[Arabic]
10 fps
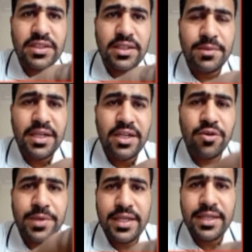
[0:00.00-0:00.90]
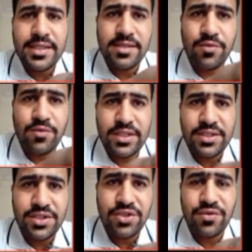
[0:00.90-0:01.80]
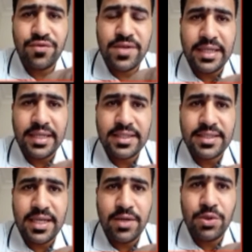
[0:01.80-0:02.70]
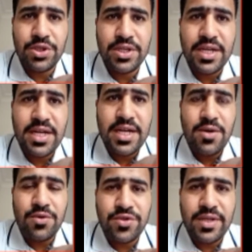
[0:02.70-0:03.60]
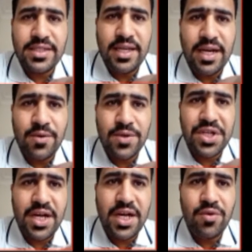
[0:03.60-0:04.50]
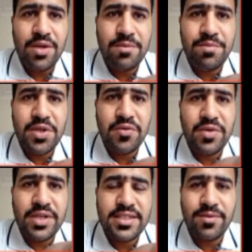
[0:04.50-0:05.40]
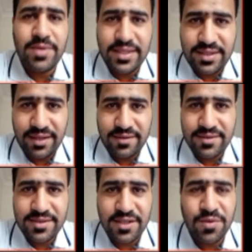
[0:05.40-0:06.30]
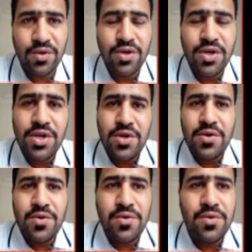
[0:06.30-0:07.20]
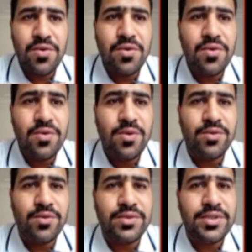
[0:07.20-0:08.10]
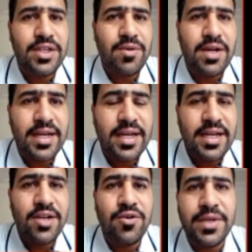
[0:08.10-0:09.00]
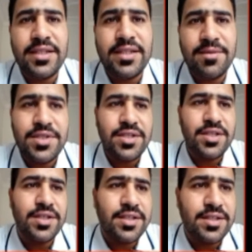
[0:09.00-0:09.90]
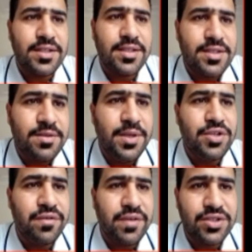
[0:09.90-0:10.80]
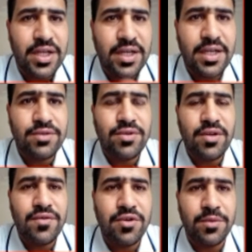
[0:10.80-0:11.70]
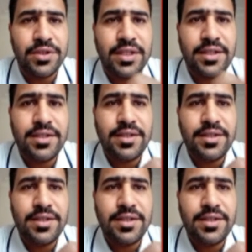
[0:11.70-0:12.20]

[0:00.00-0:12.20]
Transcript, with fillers: يمكن لكم هنايا تحسبوا هادشي شوف اللي عندك صحيحه واش وشكون اللي صحيحه واش ا ولا بي ولا سي ولا دي سي بون و ديروها نخلي لكم هادي باش تبحثوا فيها ان شاء الله وديروها في الكومونتير